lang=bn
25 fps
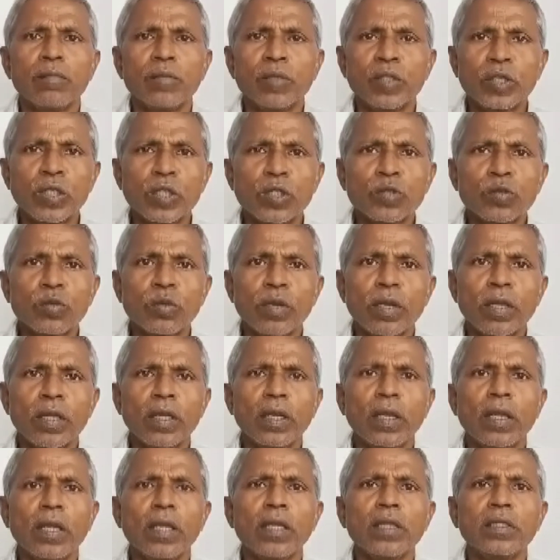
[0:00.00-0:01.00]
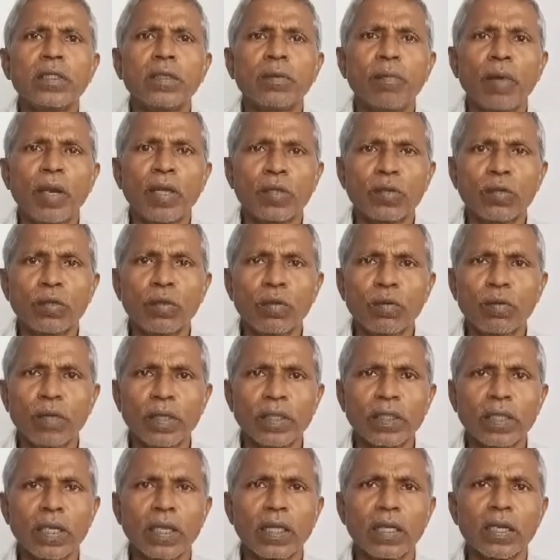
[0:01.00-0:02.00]
বিশেষ করে এই যে বার্ধক্য
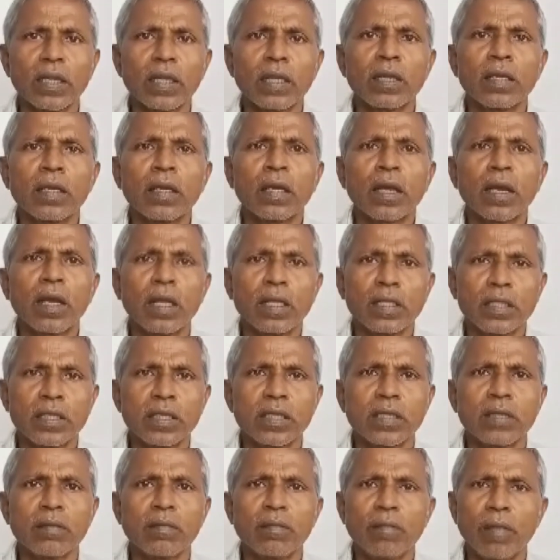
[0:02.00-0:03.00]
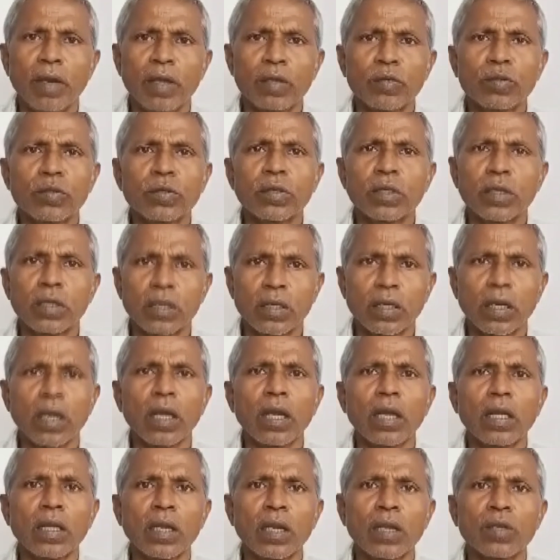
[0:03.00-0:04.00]
ভাতার কাজে মানুষ
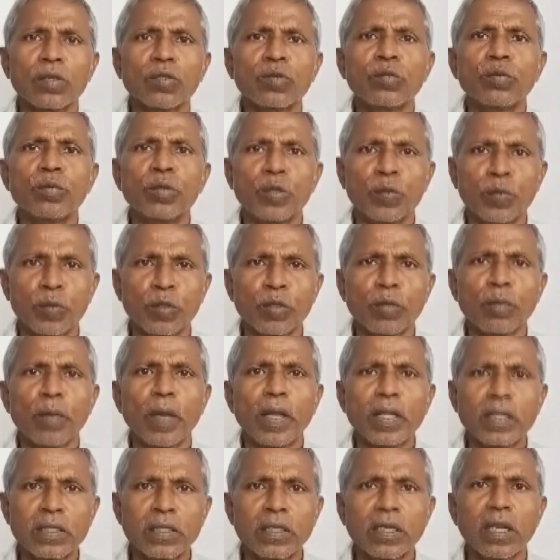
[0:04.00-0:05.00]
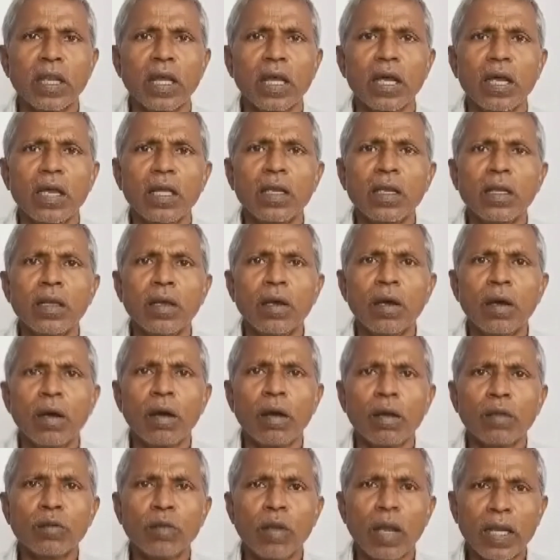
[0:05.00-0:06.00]
টাকাটা সুবিধা মতো পাচ্ছে না
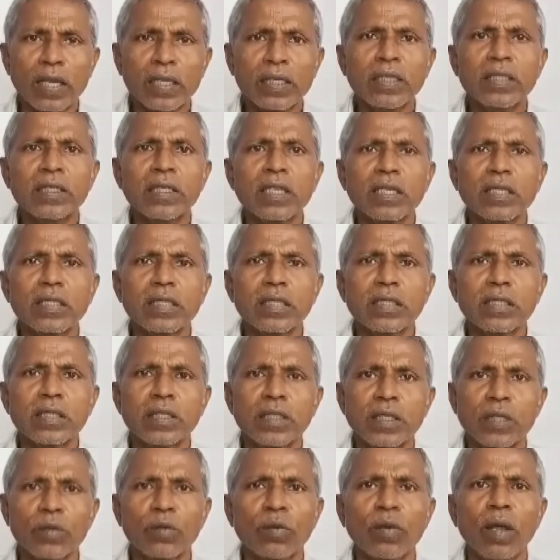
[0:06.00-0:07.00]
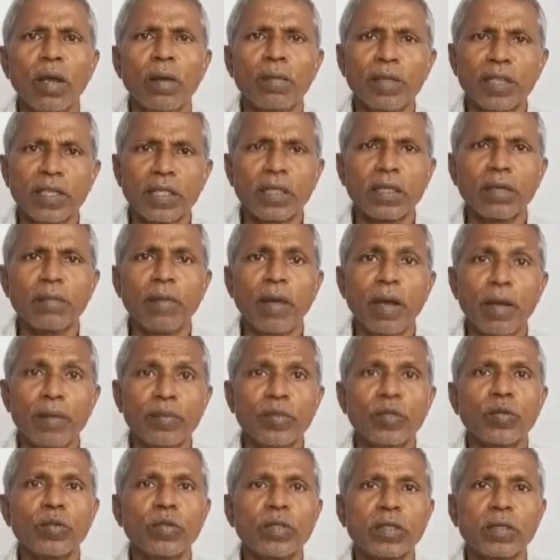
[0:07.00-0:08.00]
হয়তো আটকে যাচ্ছে সেগুলো আমাদেরকে
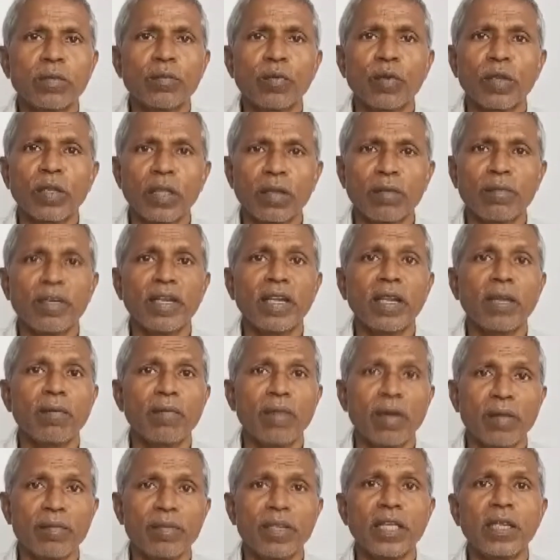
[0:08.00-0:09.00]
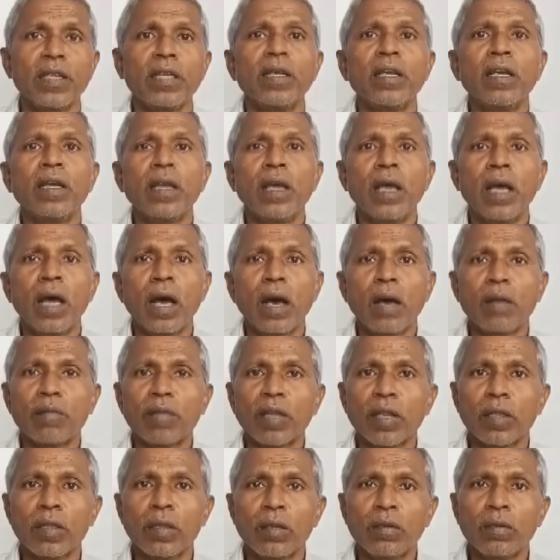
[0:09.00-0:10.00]
ভাবতে হচ্ছে প্রধান ম্যাডাম আমি
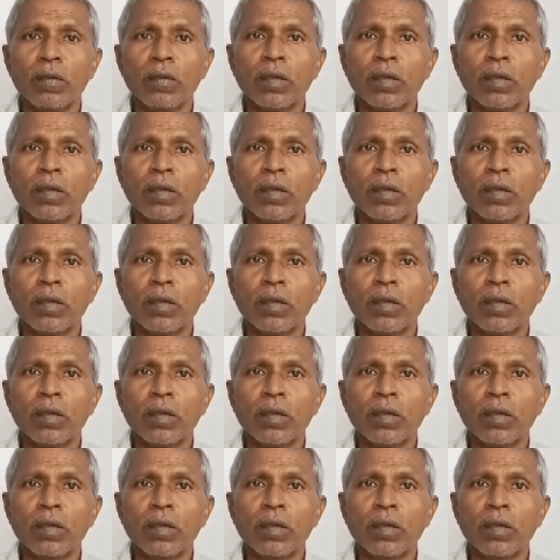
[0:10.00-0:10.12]
আমরা